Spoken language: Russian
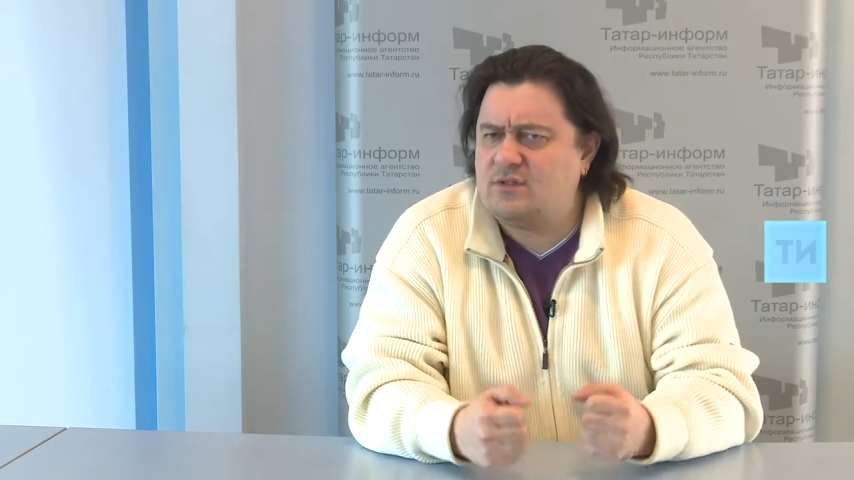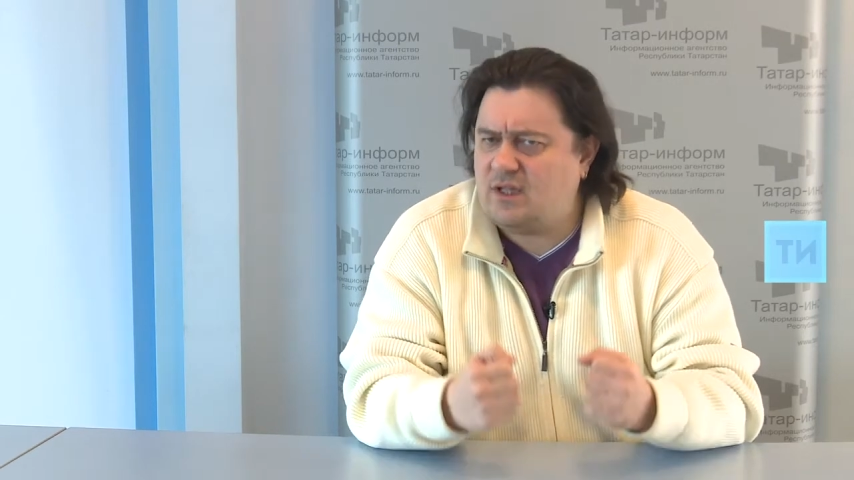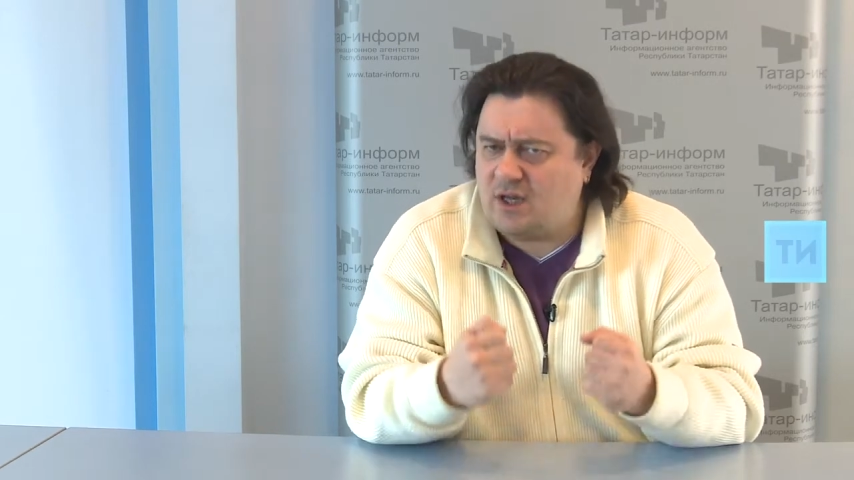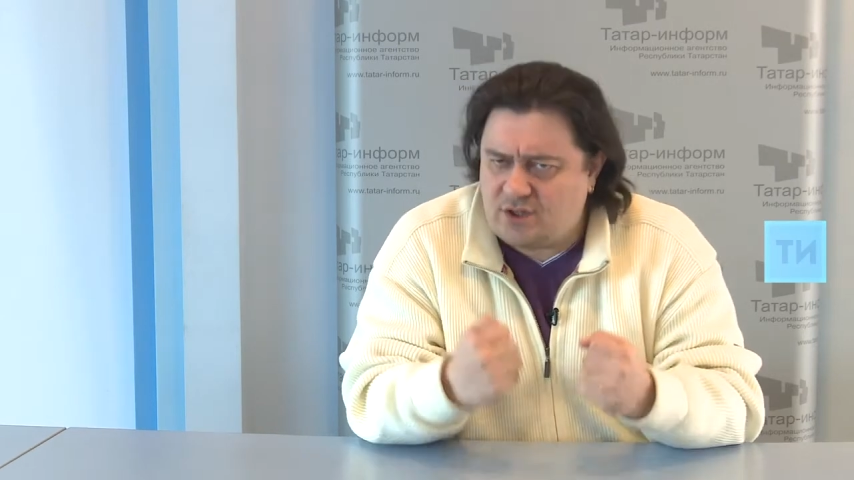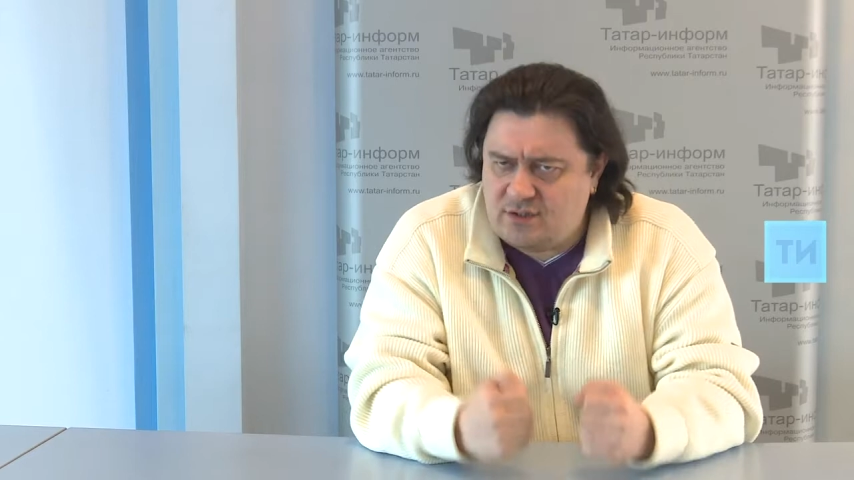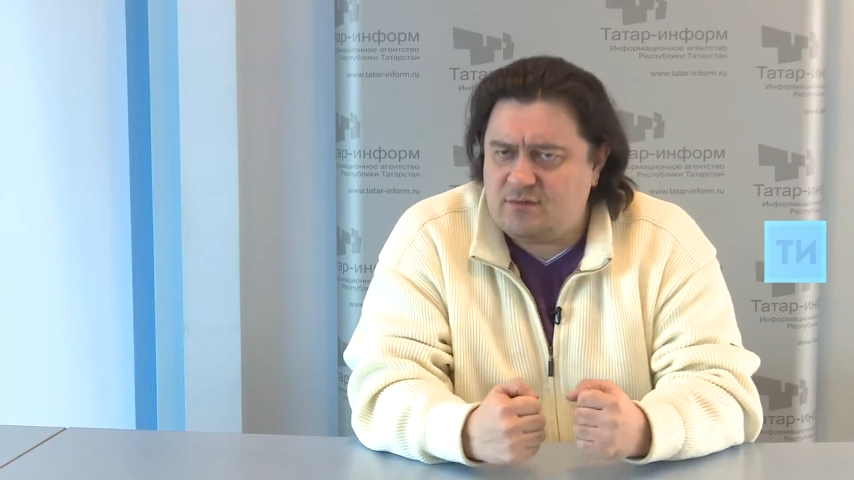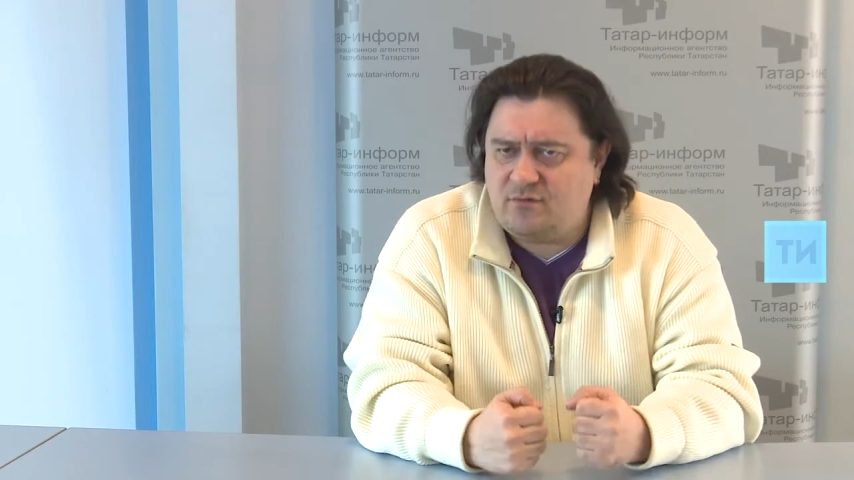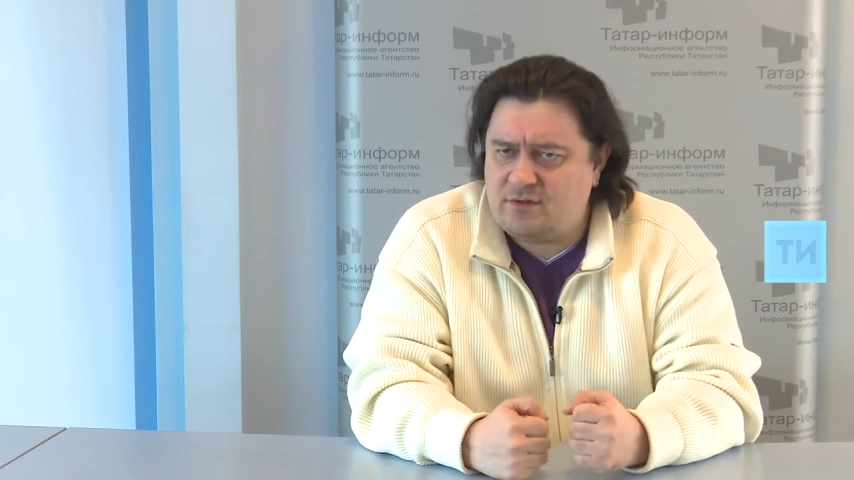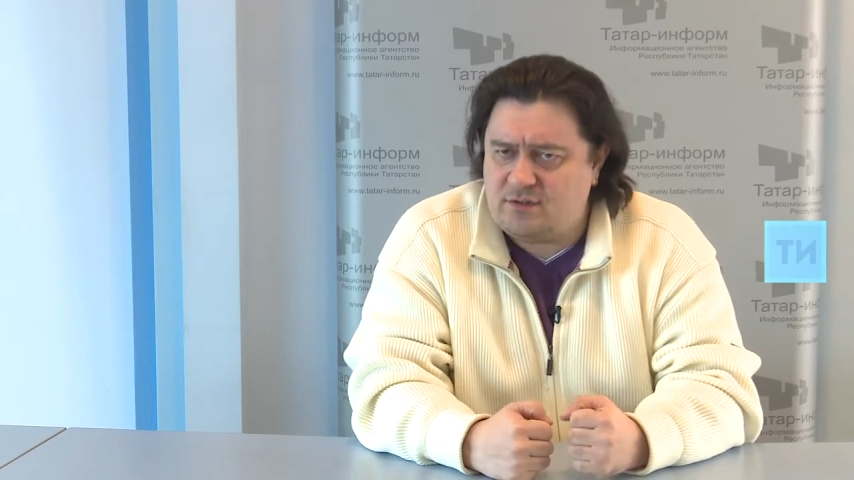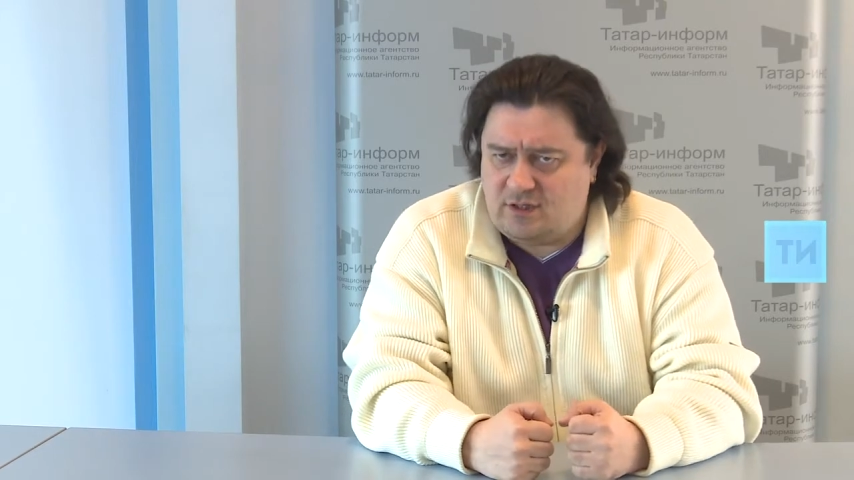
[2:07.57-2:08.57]
Старший
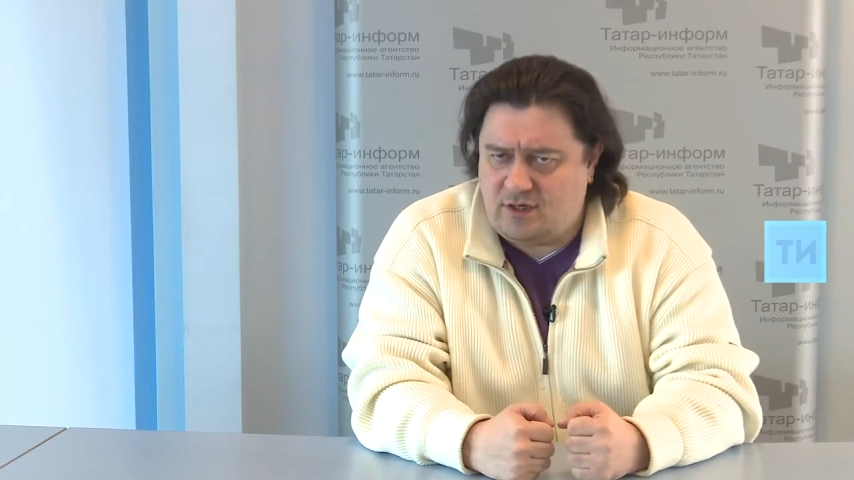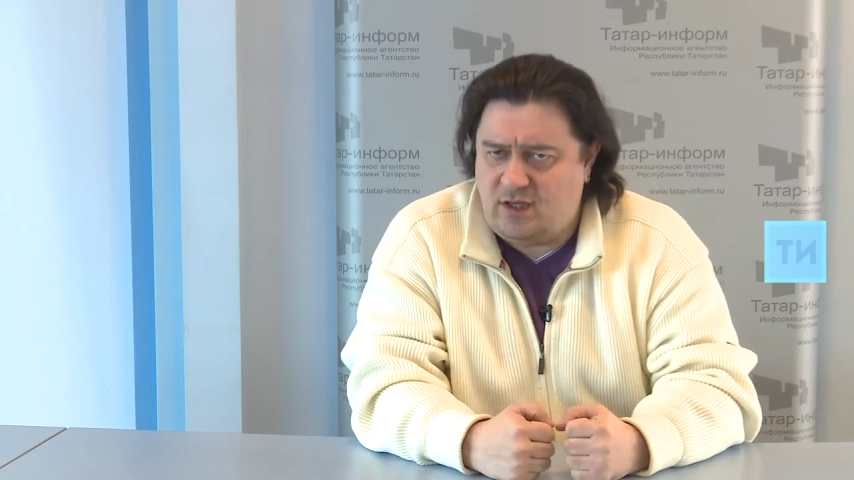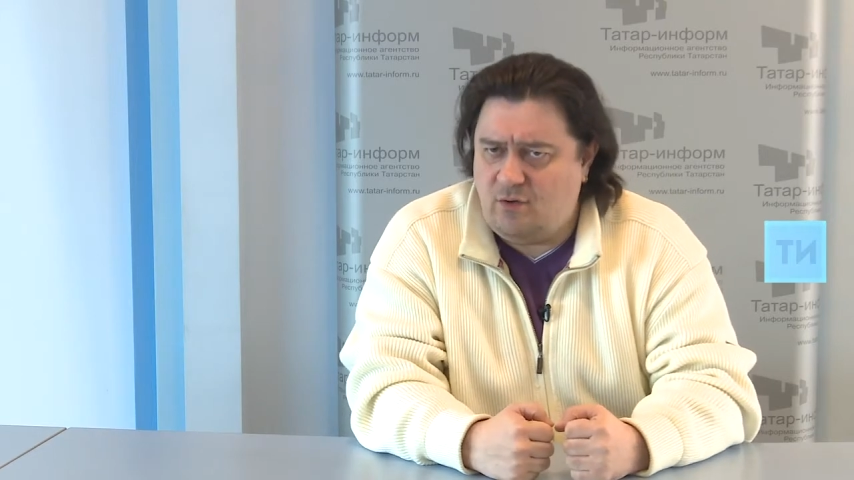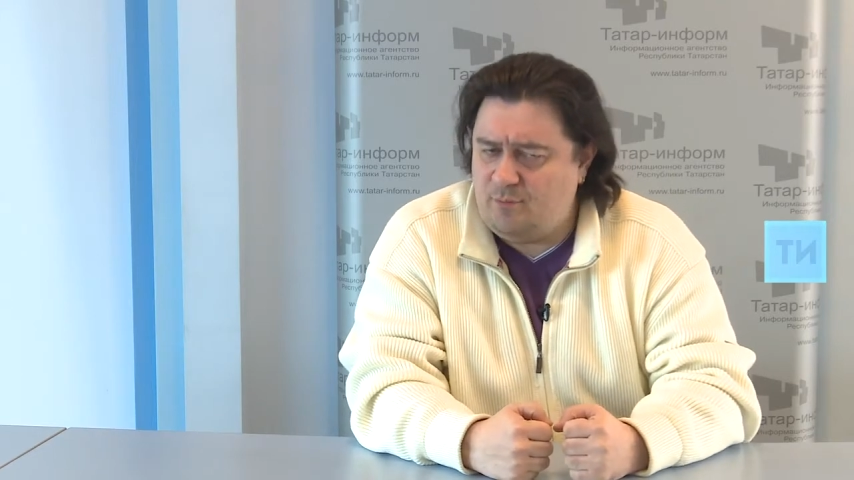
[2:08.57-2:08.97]
вот Сергей,